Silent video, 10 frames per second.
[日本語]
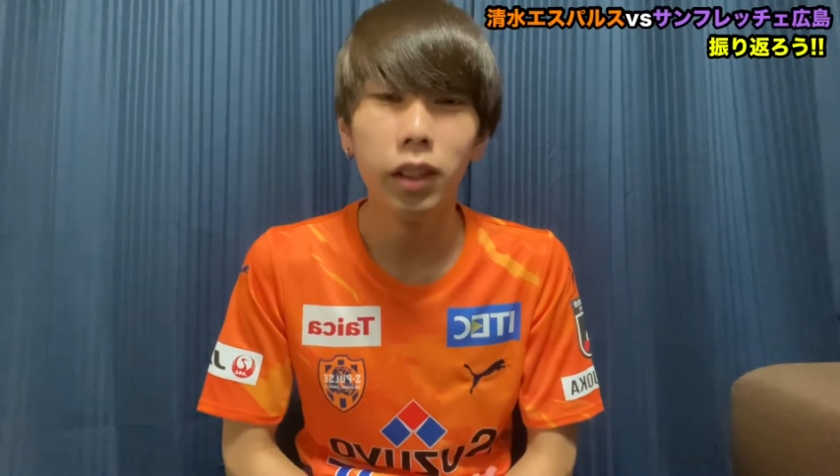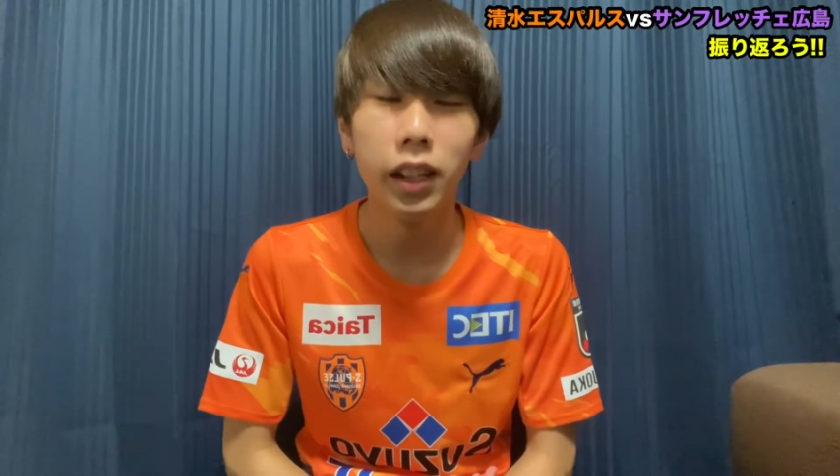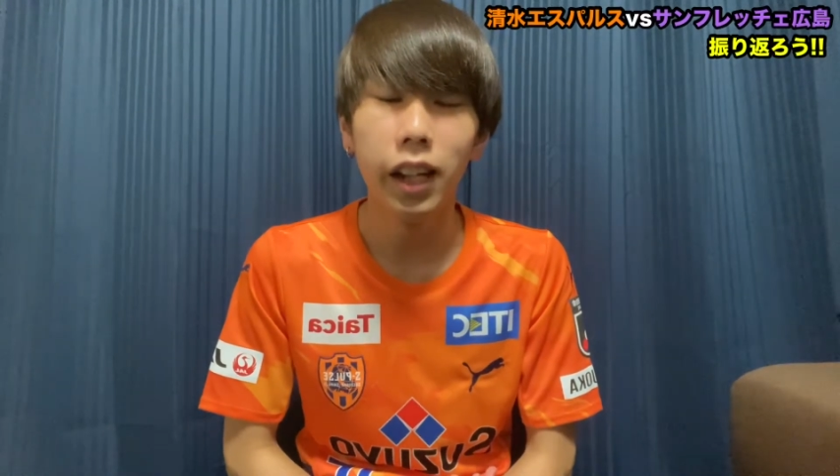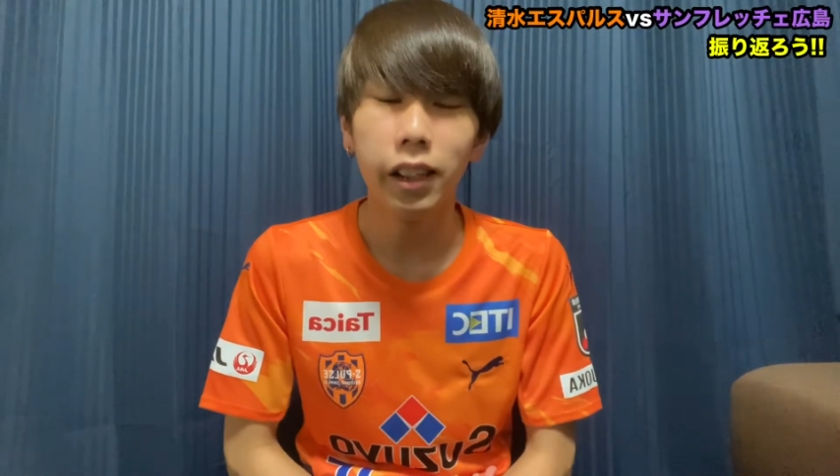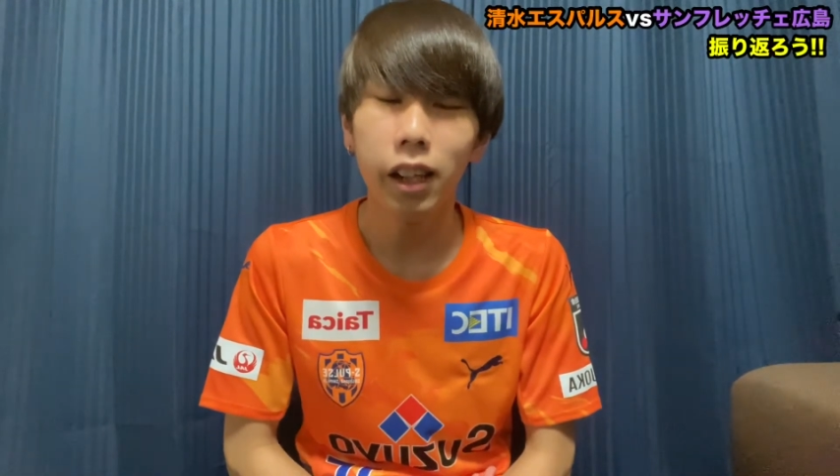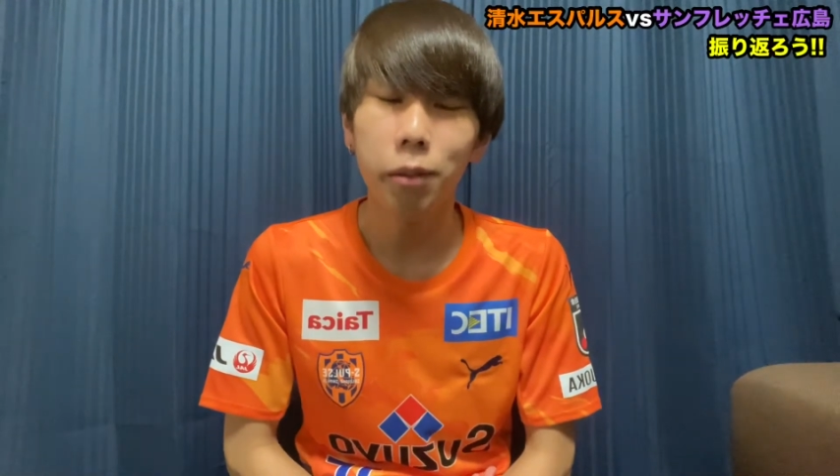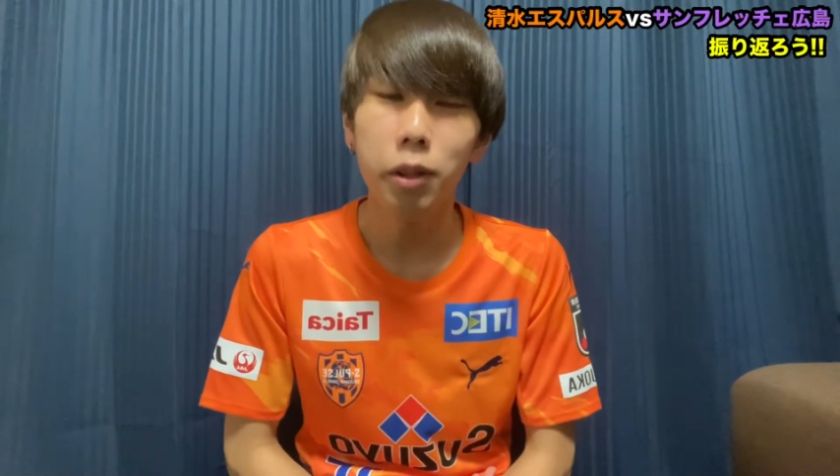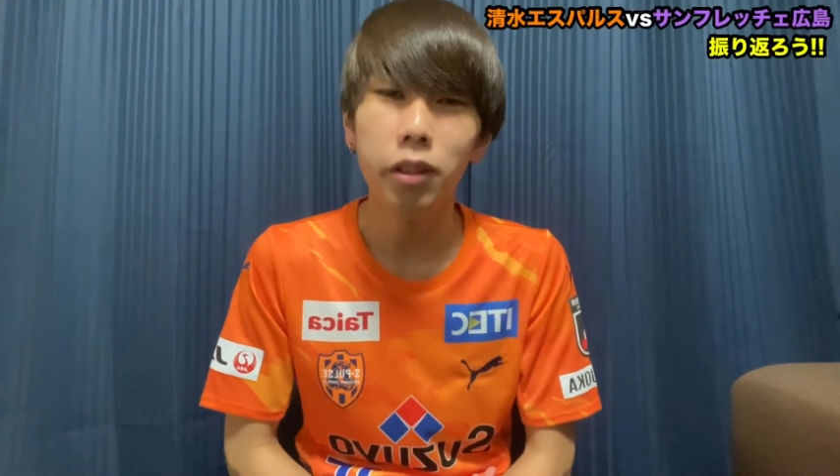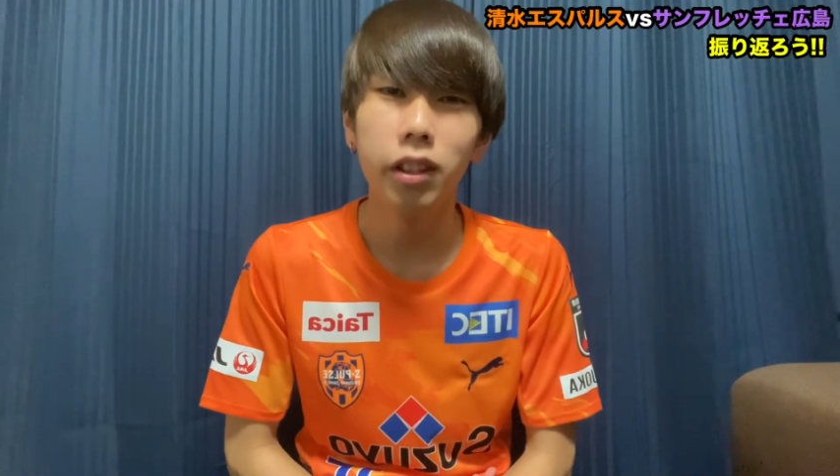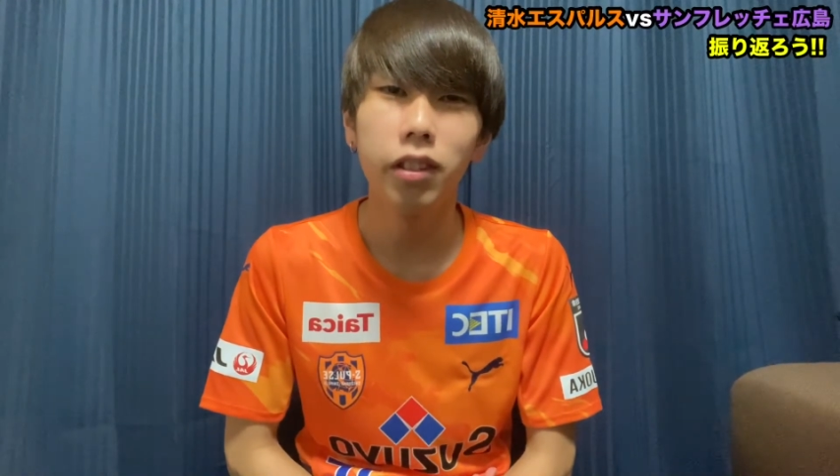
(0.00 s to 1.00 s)
当に何回も
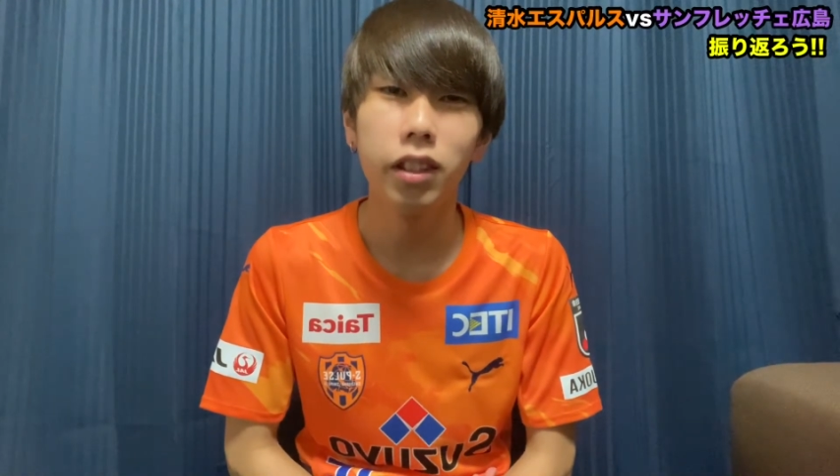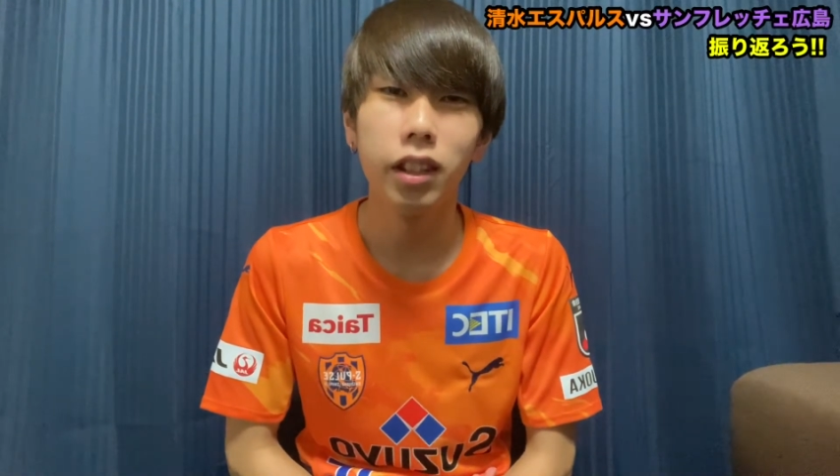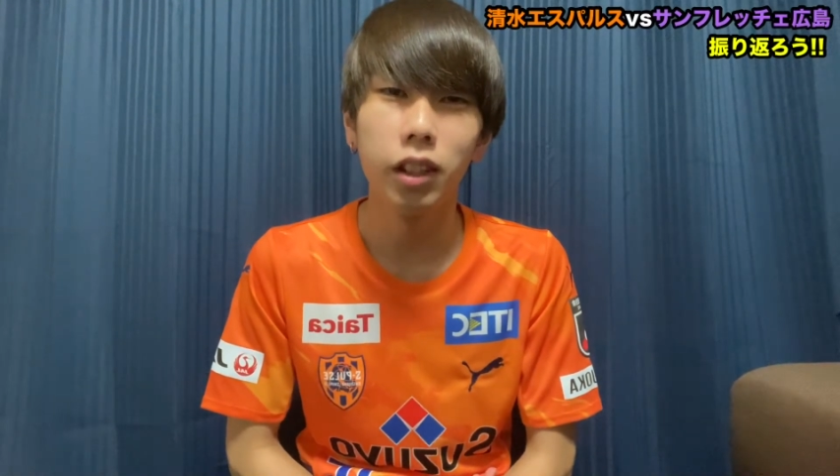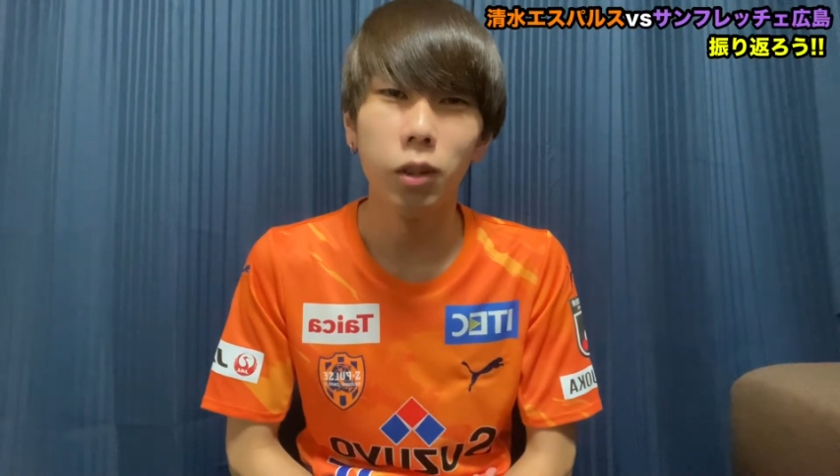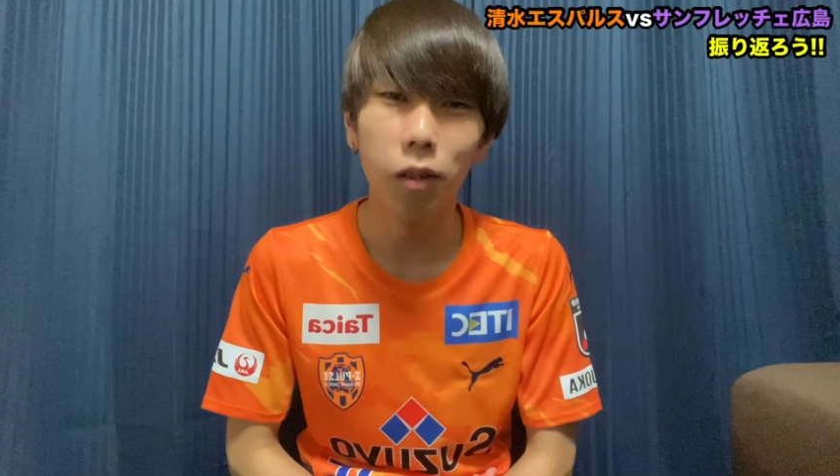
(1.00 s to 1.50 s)
言うんですけど、